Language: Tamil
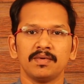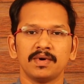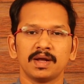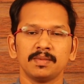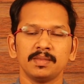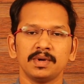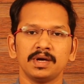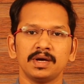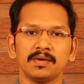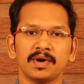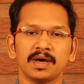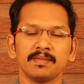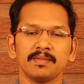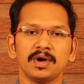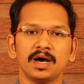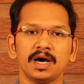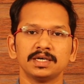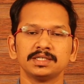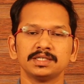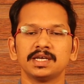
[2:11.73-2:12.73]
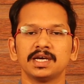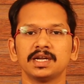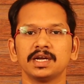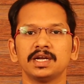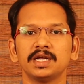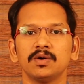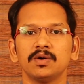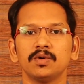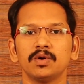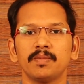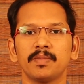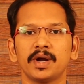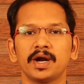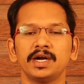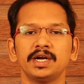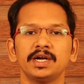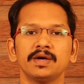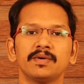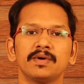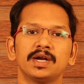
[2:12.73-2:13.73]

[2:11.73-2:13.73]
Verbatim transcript: வர்மா வர்மா ஆசான் கிட்ட ஒரு பன்னெண்டு